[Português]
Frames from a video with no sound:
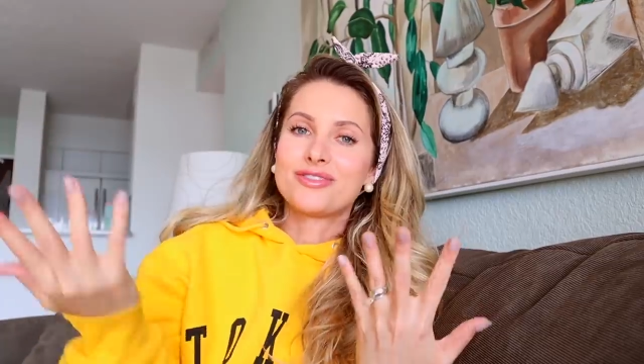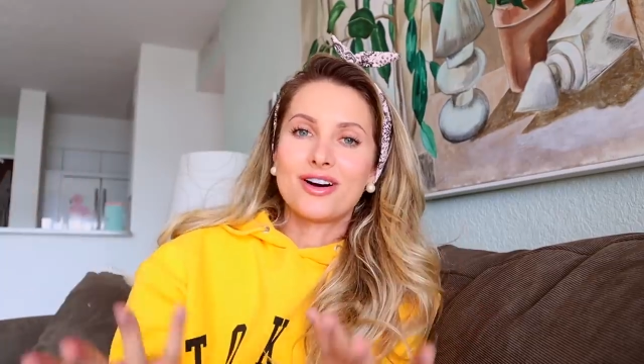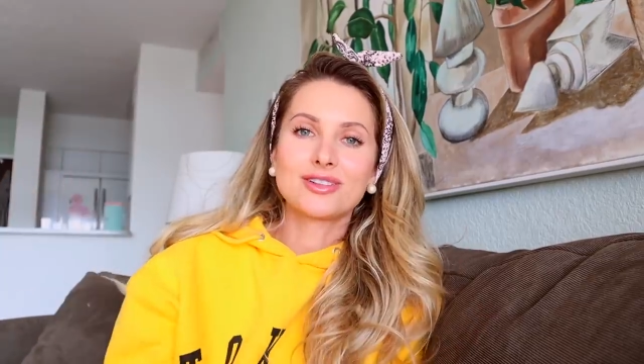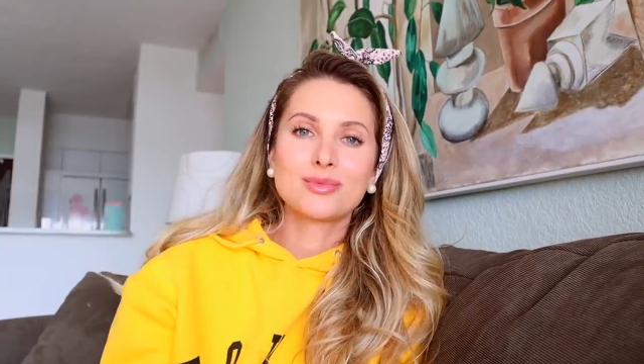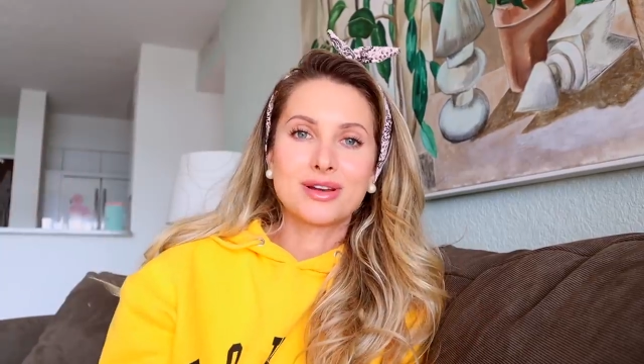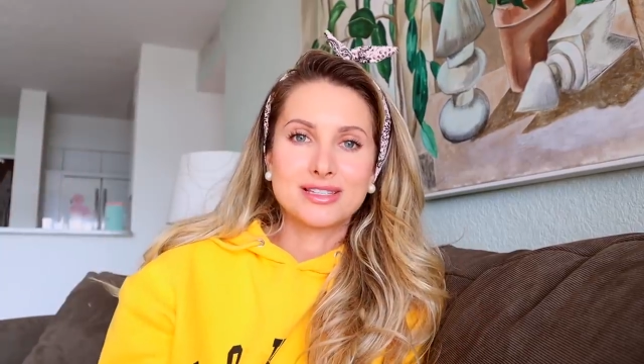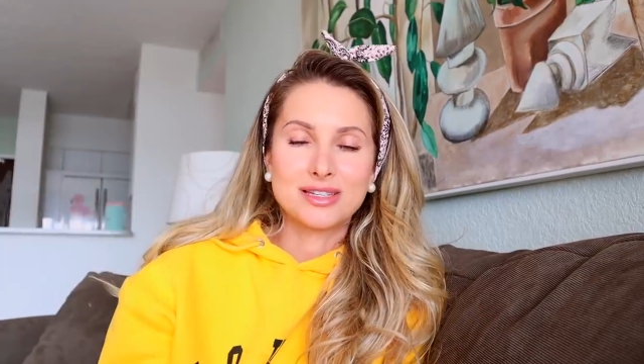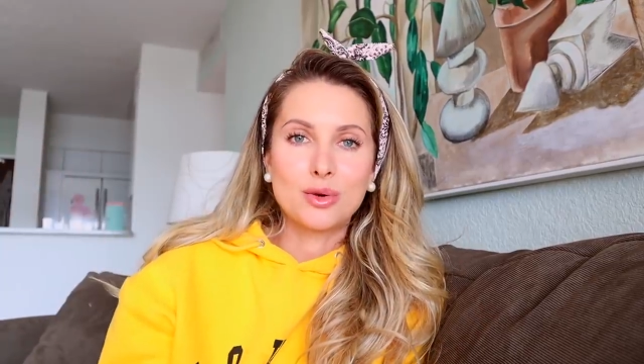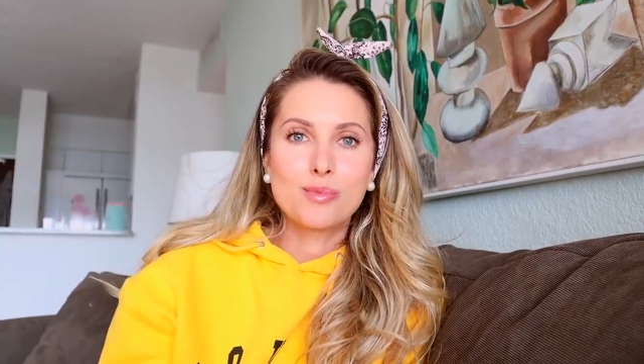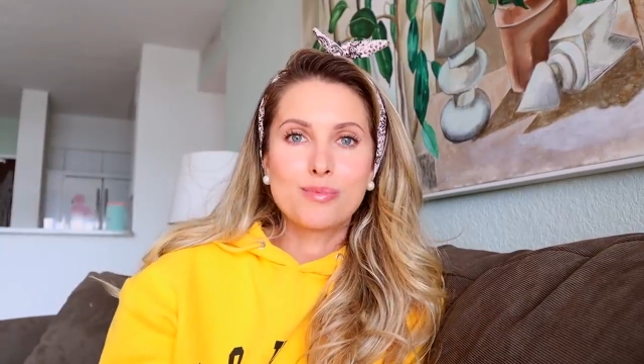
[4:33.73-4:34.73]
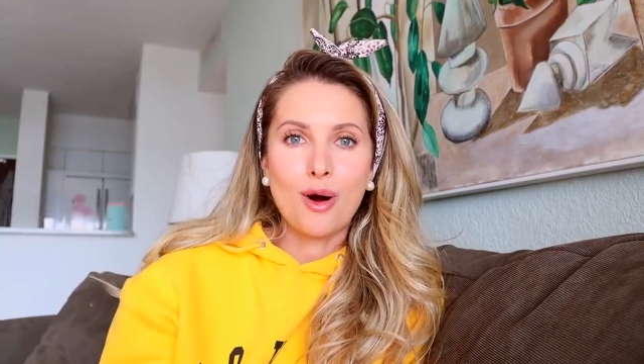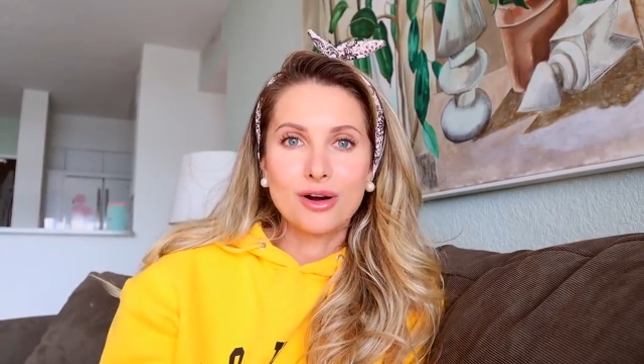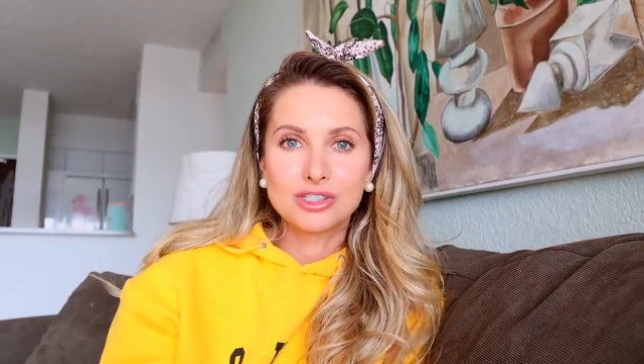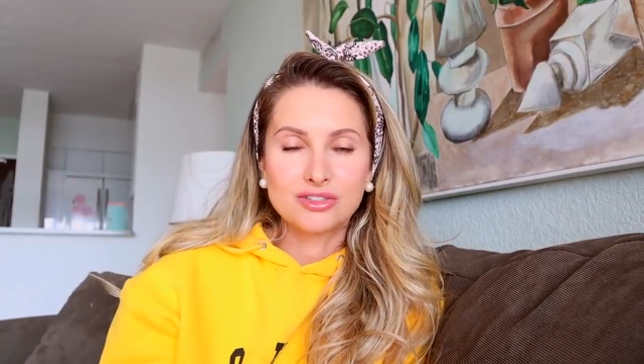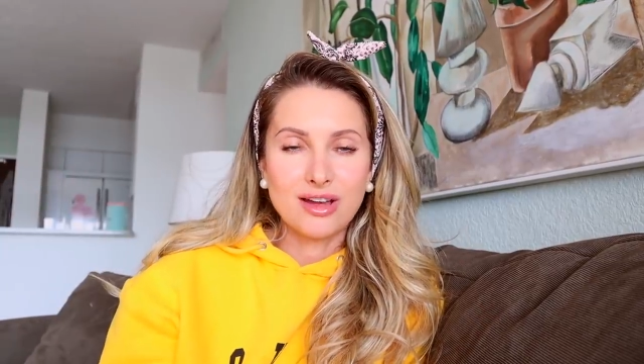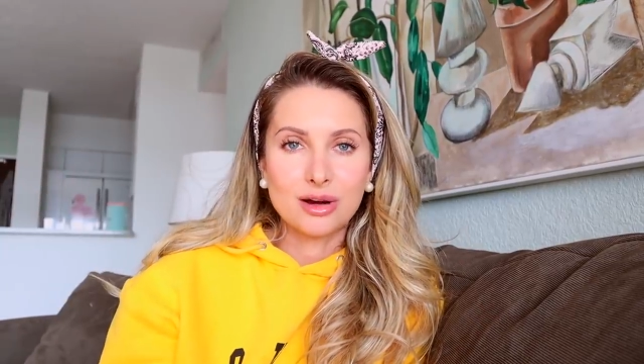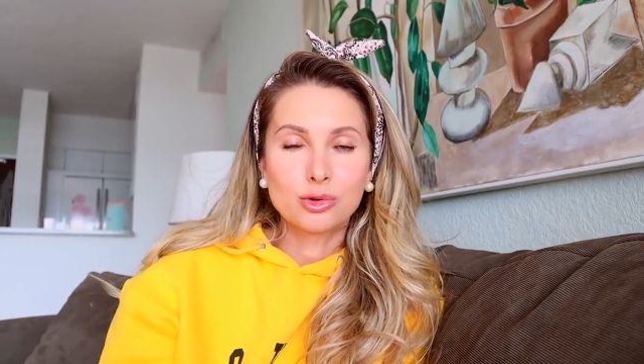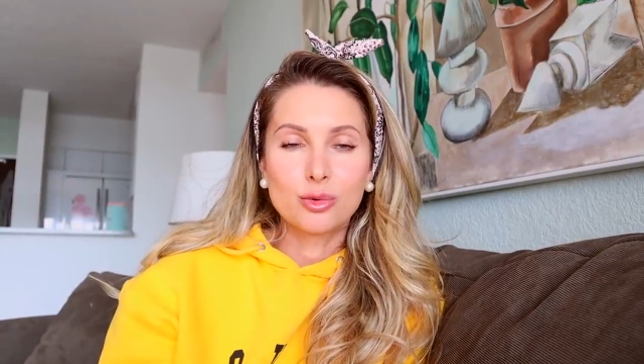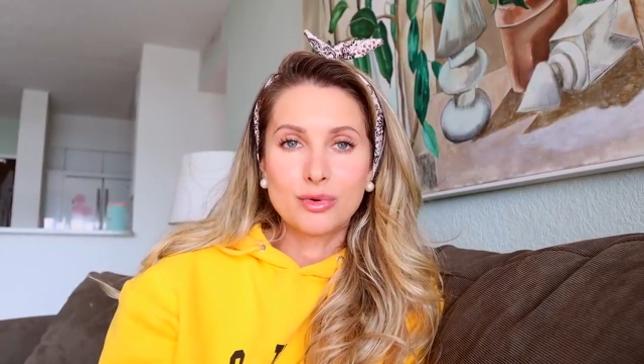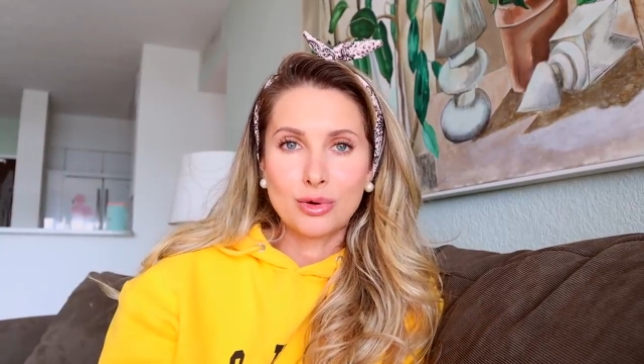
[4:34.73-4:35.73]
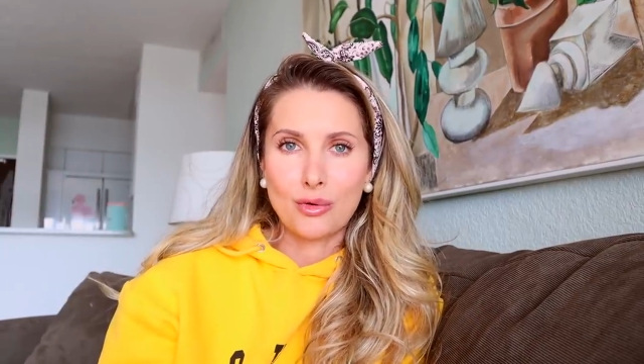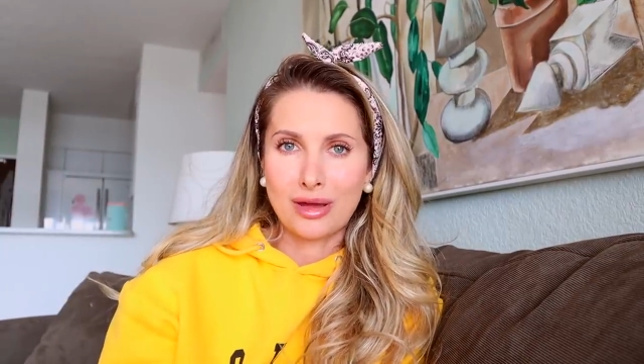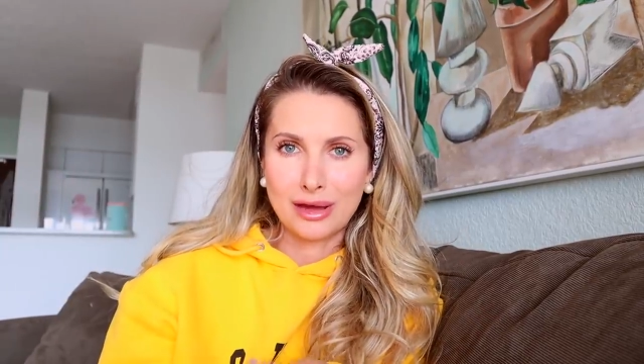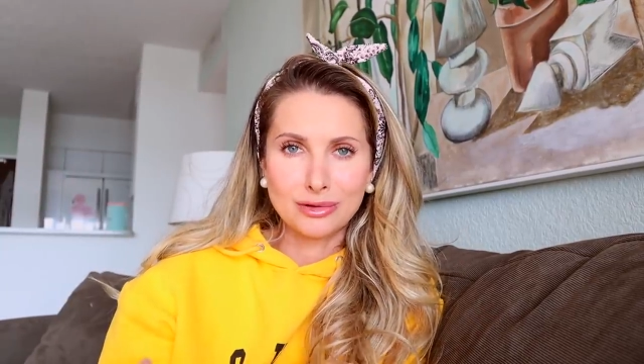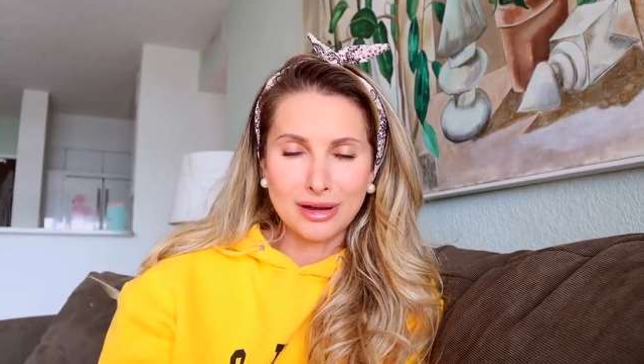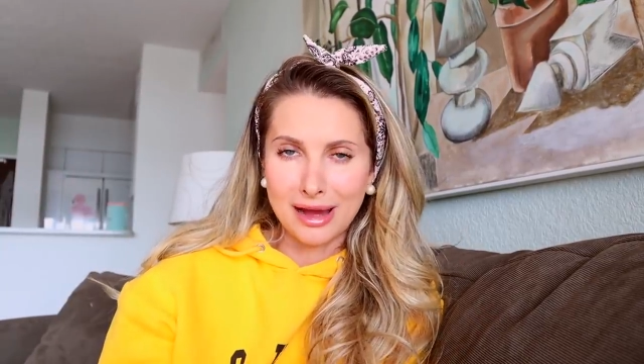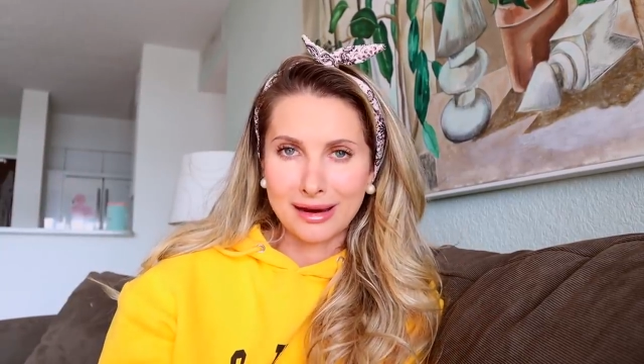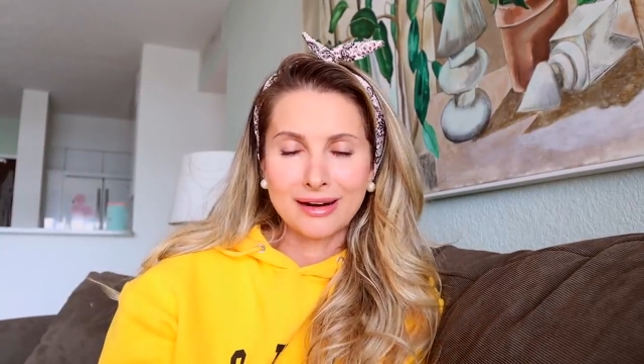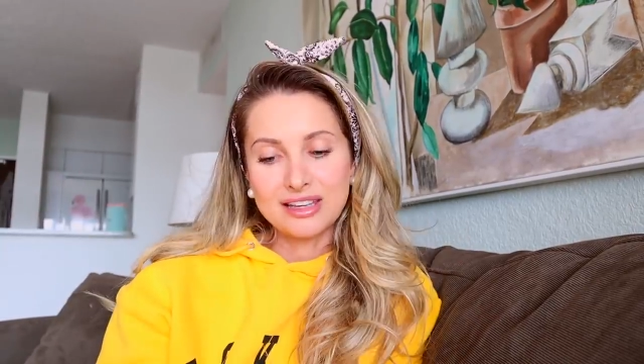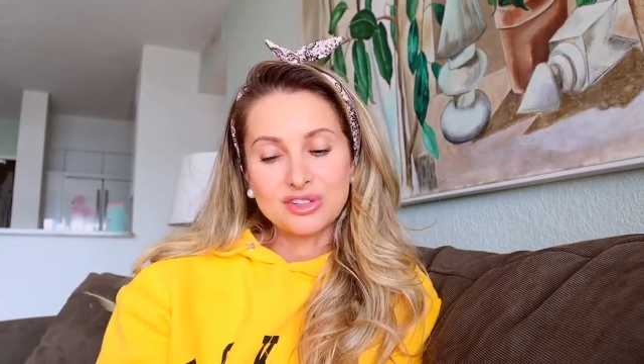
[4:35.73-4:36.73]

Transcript: fora do Brasil pode ver a Globo em qualquer lugar.